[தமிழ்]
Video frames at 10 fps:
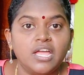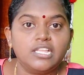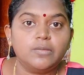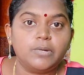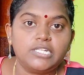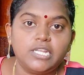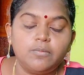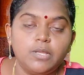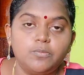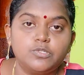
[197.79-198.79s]
அந்த
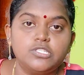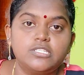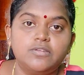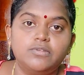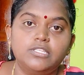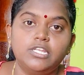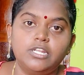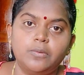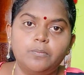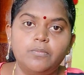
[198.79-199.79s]
பட்டர்ஃப்ளை பொசிஷன் வந்து
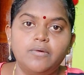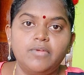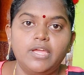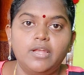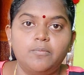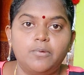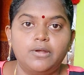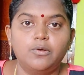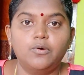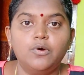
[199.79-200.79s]
ரொம்பவே ஹெல்ப்
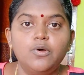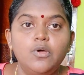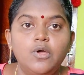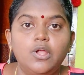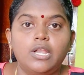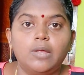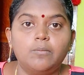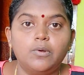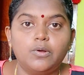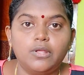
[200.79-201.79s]
பண்ணும்
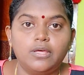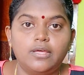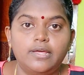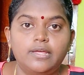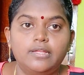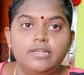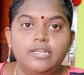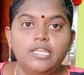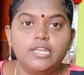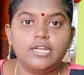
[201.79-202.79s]
நம்மளோட
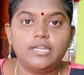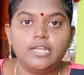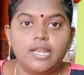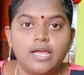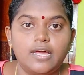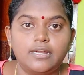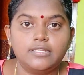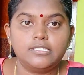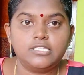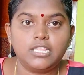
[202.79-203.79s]
நீர்க்கட்டிலாம்
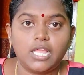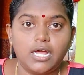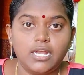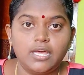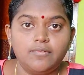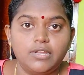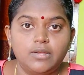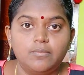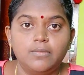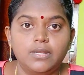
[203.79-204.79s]
கரைஞ்சி தானாகவே
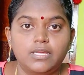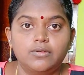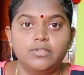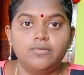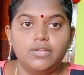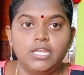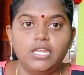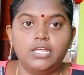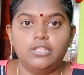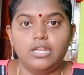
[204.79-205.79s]
நம்மளுக்கு வந்து
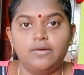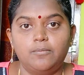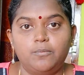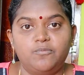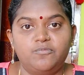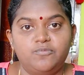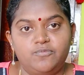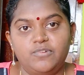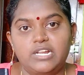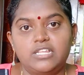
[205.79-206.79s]
வெளியில் அதெல்லாம்
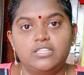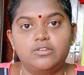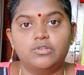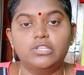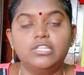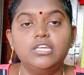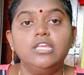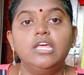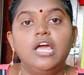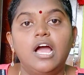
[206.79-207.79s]
வர்றதுக்கு வந்து
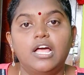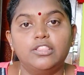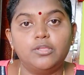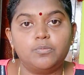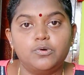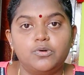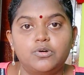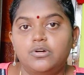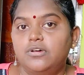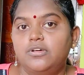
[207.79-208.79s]
அந்த போ
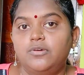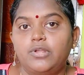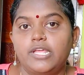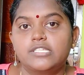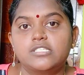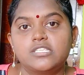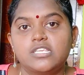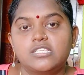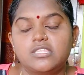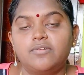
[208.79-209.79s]
ஒரு
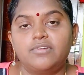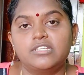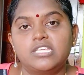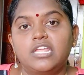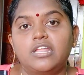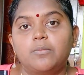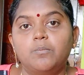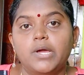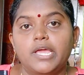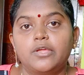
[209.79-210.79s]
எக்ஸசைஸ் தான் ஃப்ரெண்ட்ஸ் எனக்கு
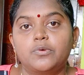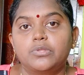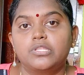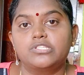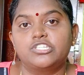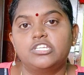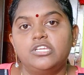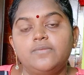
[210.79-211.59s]
ரொம்ப கை கொடுத்துச்சு